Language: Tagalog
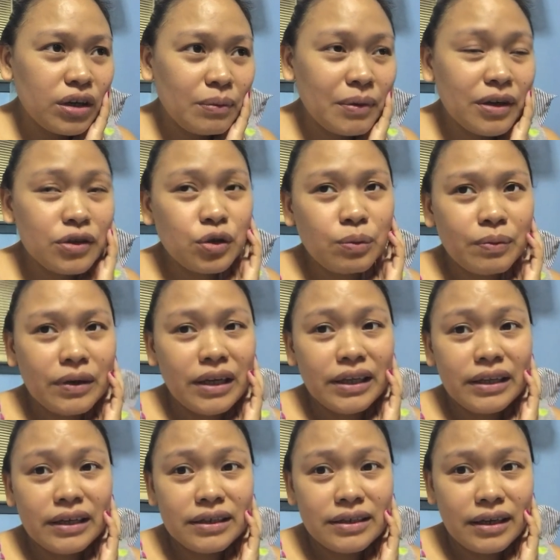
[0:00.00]
naman ng super
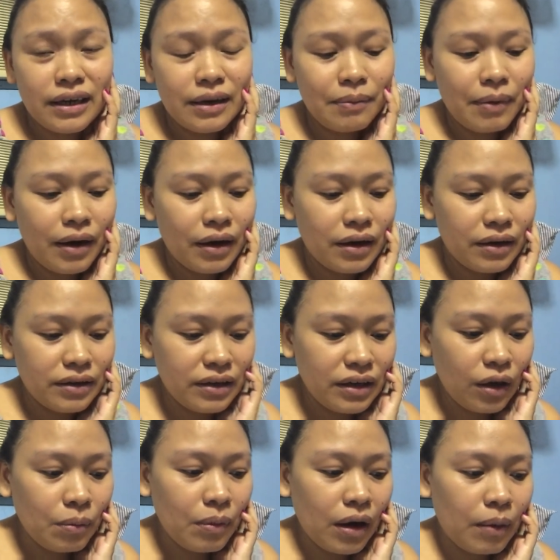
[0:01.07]
late kasi baka hindi
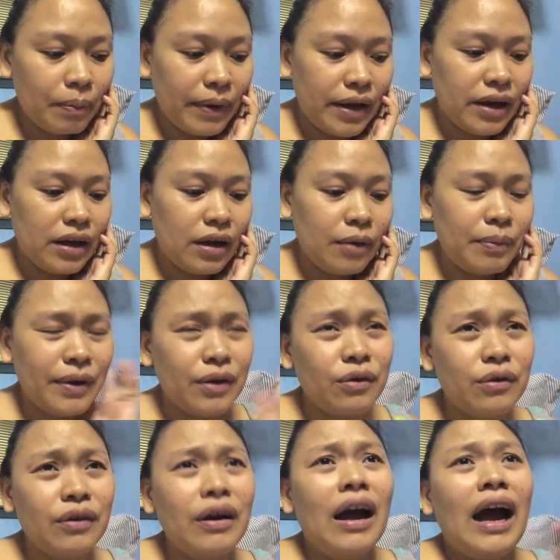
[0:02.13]
na ako makapahinga.
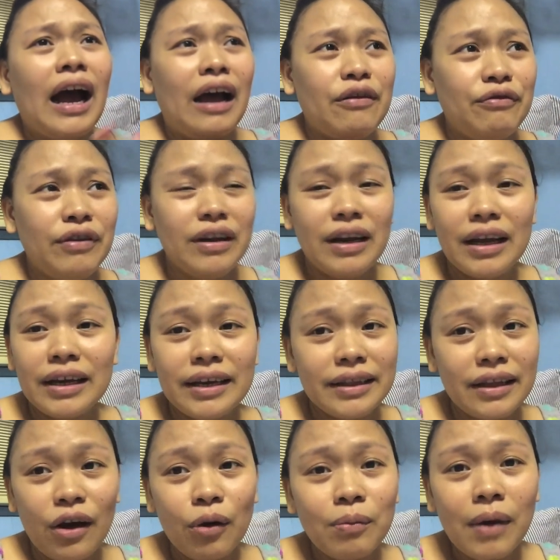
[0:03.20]
Pero, I feel like
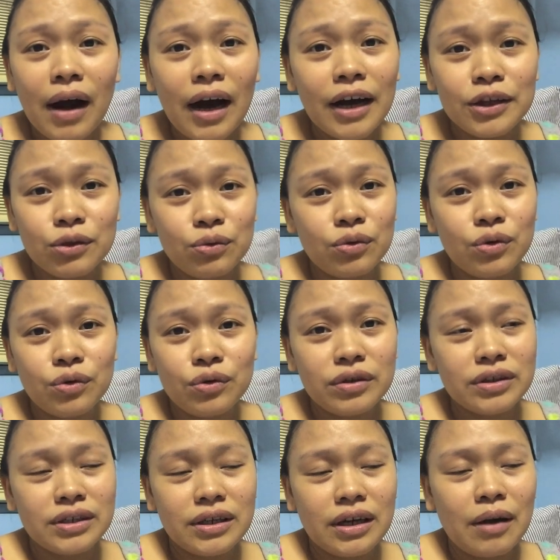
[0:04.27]
hindi ako makakatulog
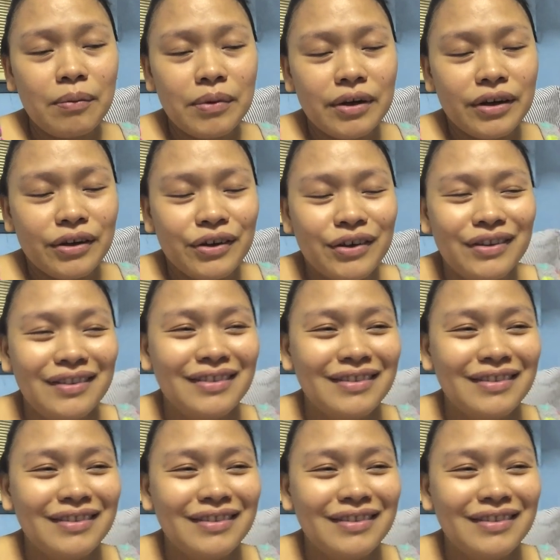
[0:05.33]
sa gabi yun.